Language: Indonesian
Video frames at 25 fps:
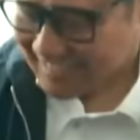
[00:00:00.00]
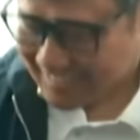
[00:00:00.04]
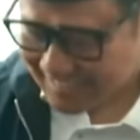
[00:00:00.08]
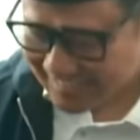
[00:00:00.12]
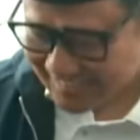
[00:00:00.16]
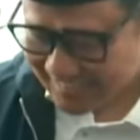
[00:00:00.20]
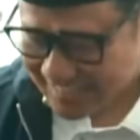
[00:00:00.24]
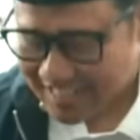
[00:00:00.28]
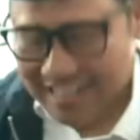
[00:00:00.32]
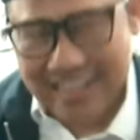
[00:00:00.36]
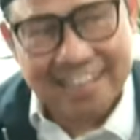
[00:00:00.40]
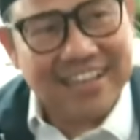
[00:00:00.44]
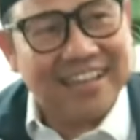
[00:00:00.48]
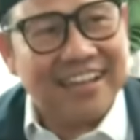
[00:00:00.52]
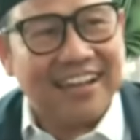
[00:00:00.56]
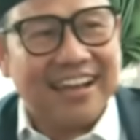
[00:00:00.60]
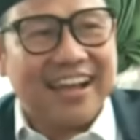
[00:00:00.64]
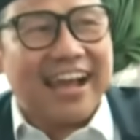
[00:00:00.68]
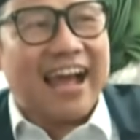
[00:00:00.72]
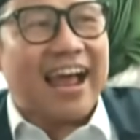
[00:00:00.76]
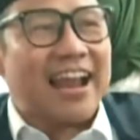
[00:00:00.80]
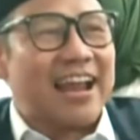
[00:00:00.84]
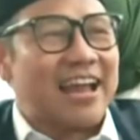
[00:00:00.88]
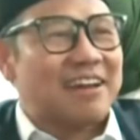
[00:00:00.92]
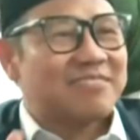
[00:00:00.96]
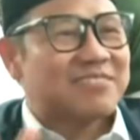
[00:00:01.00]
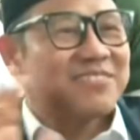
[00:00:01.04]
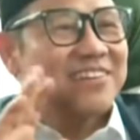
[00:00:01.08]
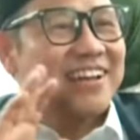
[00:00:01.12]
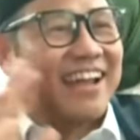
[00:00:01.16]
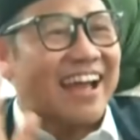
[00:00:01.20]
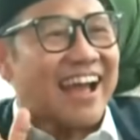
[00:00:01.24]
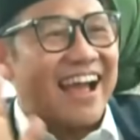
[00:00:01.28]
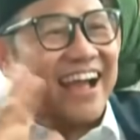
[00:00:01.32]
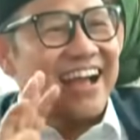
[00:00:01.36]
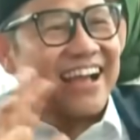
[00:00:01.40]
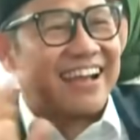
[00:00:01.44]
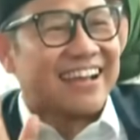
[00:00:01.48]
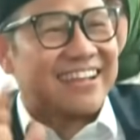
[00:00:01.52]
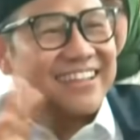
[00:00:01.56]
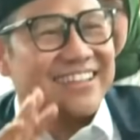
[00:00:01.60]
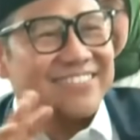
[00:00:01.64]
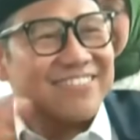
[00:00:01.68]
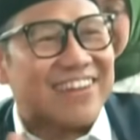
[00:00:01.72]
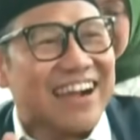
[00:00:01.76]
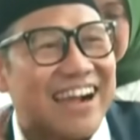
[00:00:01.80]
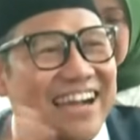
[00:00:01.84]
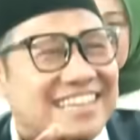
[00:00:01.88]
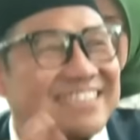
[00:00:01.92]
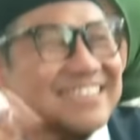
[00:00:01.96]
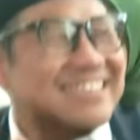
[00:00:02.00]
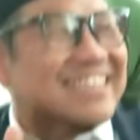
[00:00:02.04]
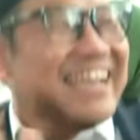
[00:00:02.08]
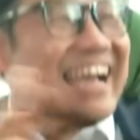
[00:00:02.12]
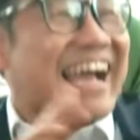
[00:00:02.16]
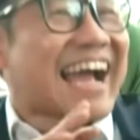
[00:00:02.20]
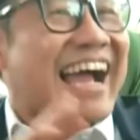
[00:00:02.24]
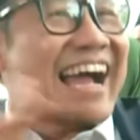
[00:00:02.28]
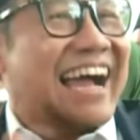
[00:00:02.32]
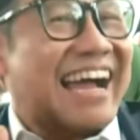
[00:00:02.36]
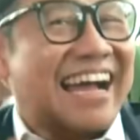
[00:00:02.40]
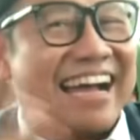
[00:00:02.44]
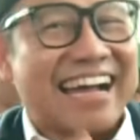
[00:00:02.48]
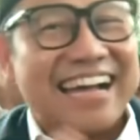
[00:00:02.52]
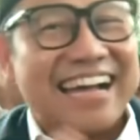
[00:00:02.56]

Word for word: dipanggil 11 tahun kemudian